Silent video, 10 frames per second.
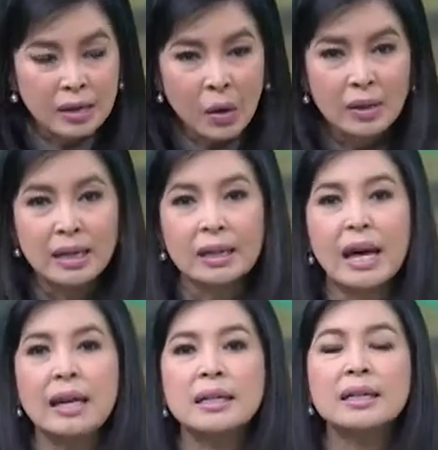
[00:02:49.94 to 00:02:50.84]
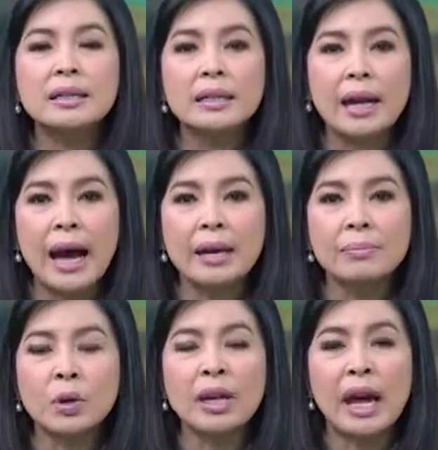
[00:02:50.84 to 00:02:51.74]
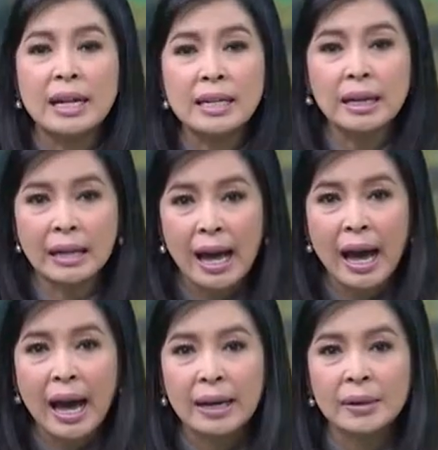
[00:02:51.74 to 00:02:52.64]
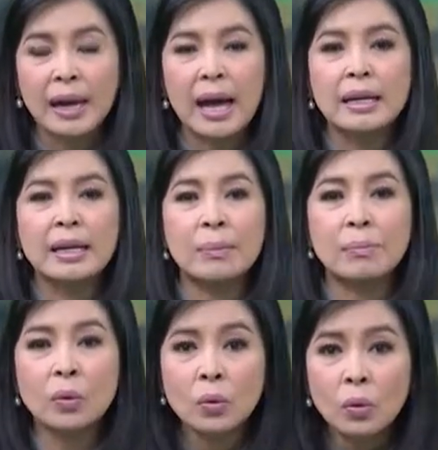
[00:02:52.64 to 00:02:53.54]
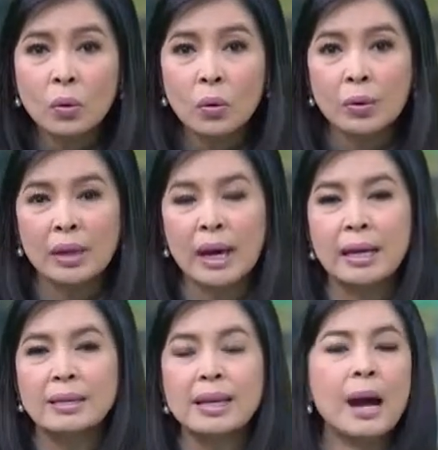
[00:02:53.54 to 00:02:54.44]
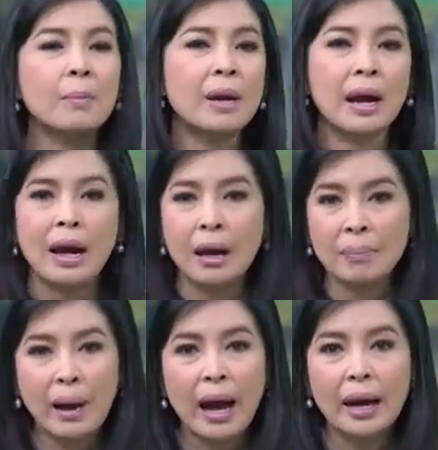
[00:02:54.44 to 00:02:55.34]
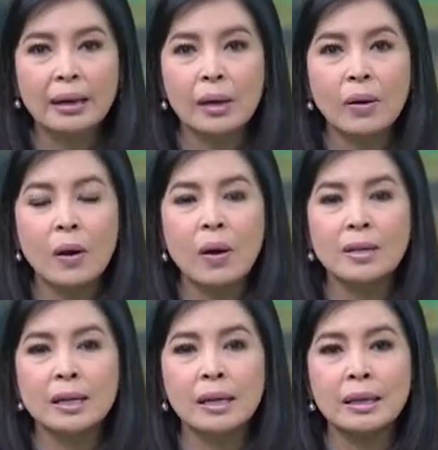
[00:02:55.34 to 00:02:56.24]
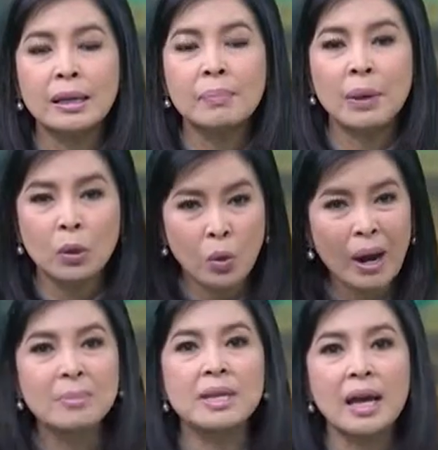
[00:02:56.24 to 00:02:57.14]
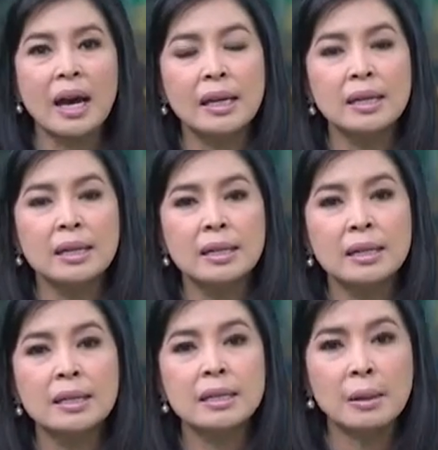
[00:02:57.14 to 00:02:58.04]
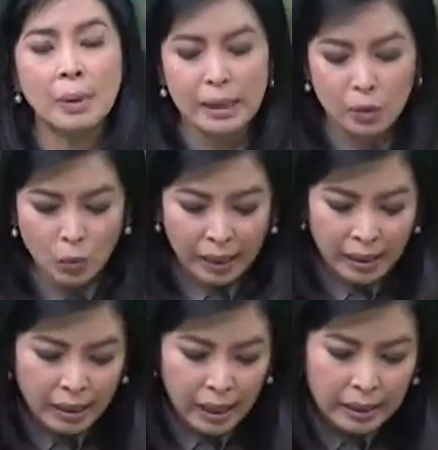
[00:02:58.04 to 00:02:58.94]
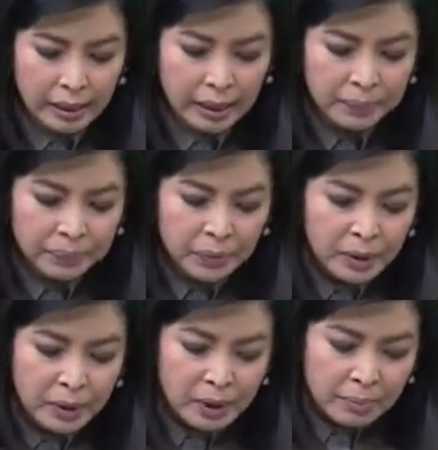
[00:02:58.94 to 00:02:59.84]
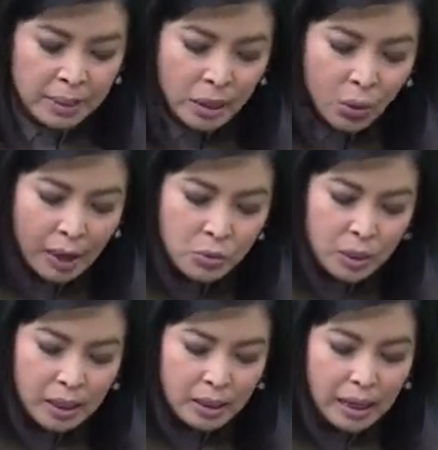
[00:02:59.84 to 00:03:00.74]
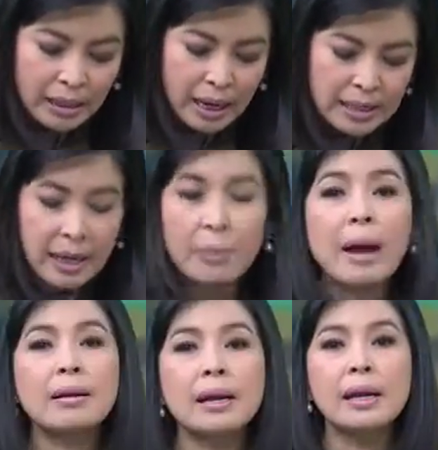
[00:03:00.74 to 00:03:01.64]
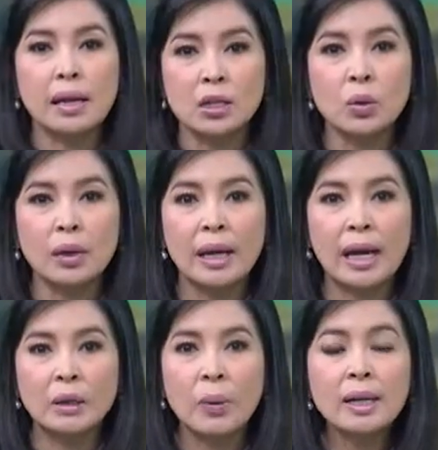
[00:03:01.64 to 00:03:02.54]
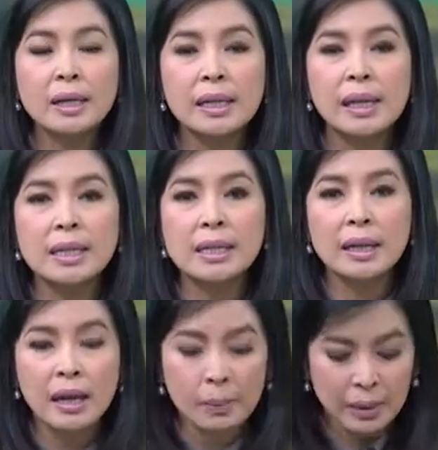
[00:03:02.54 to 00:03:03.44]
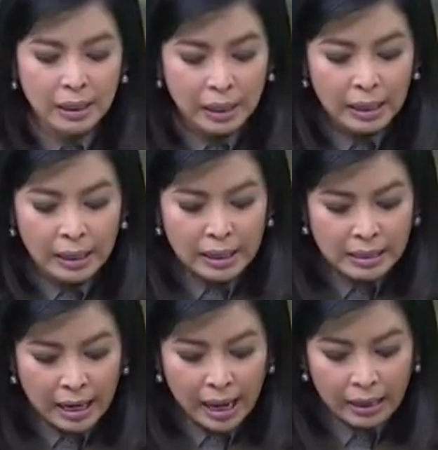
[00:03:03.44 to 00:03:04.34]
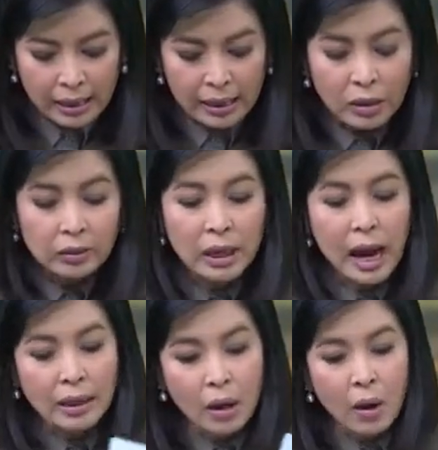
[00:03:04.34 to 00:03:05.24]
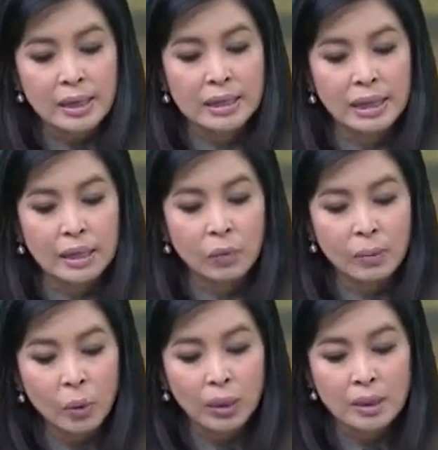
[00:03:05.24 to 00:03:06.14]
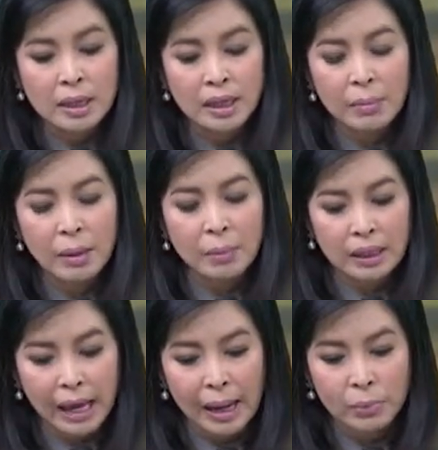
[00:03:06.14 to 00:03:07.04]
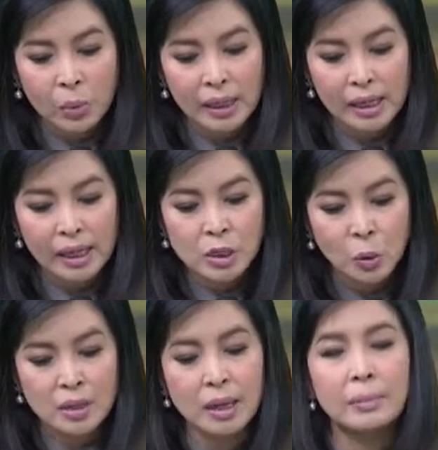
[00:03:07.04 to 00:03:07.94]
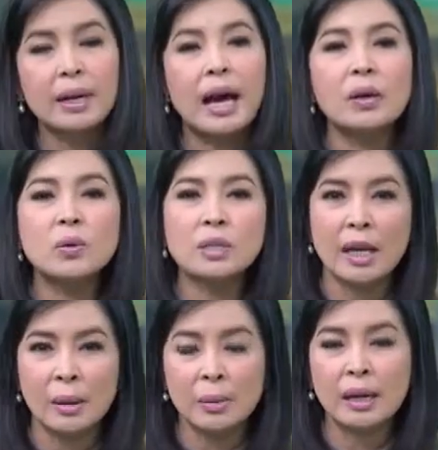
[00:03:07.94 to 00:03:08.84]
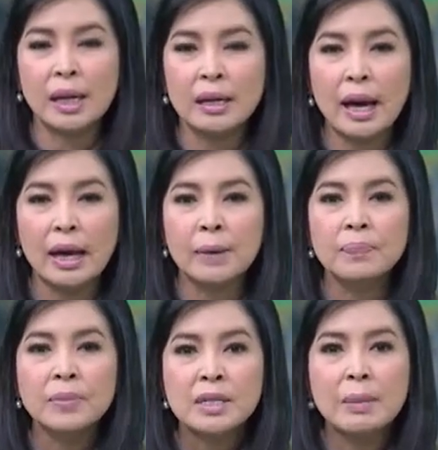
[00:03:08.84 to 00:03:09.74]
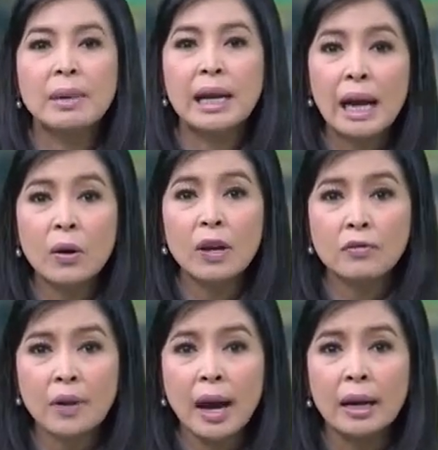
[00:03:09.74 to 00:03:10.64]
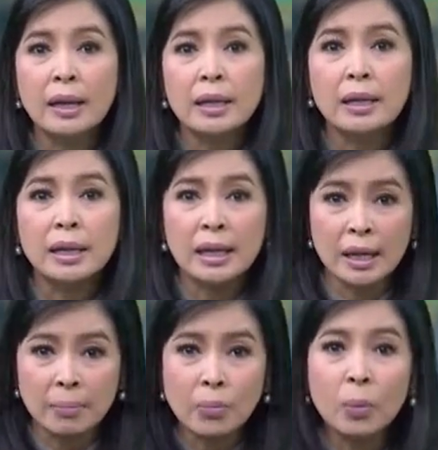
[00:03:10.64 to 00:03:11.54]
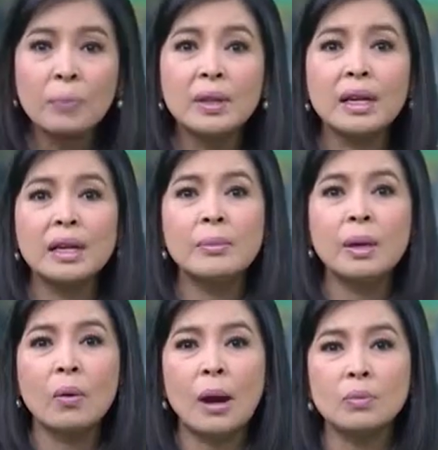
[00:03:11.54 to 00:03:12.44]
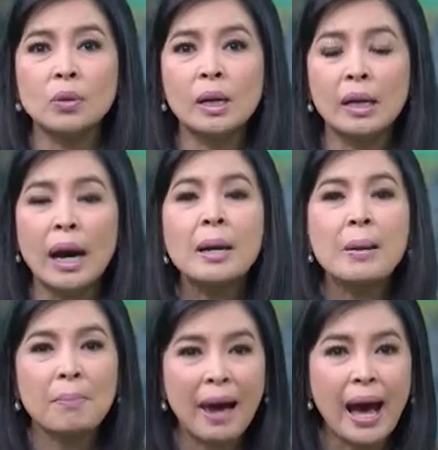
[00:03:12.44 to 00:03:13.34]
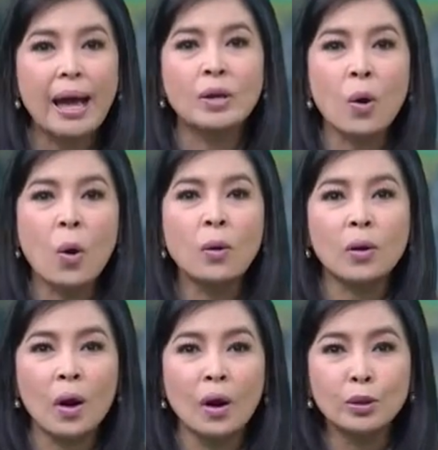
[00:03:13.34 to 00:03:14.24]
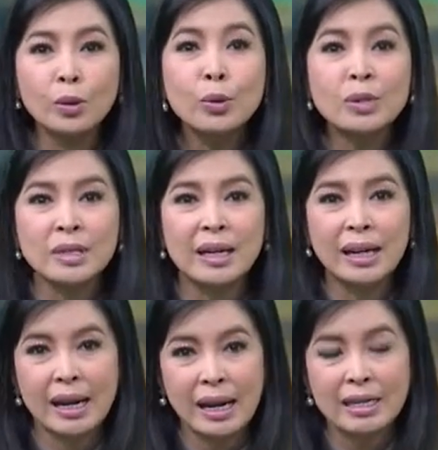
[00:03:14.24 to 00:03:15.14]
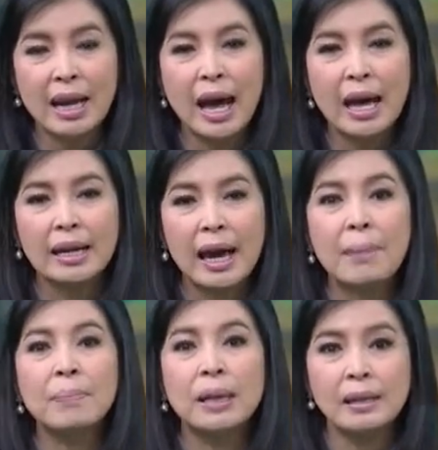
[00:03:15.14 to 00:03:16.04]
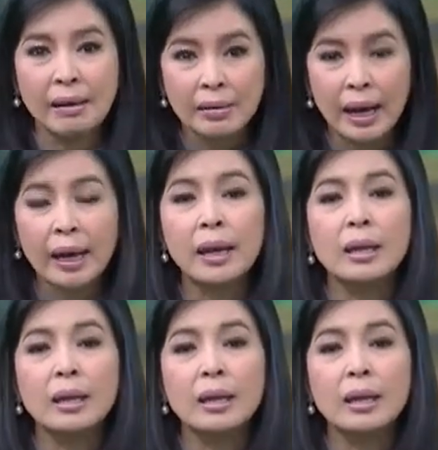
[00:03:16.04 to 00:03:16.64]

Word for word: รองจากนั้นก็คือการบริหารจัดการ การเก็บกู้ในซากปรักหักพัง แล้วก็สิ่งที่เป็นความเสียหายที่เกิดขึ้นจากแผ่นดินไหวในครั้งนี้ มีความช่วยเหลือทั้งจากภารัฐและเอกชนค่ะ แต่ว่าคืนนี้ดิฉันได้รับเกียรติจากดรอาทร จันทวิมล ซึ่งท่านเป็นประธานมูลนิธิส่งเสริมการลูกเสือแห่งประเทศไทย จะมาเล่าให้ฟังถึงอีกมุมหนึ่งที่มีความช่วยเหลือผ่านองค์กรลูกเสือนานาชาตินะคะเป็นอย่างไร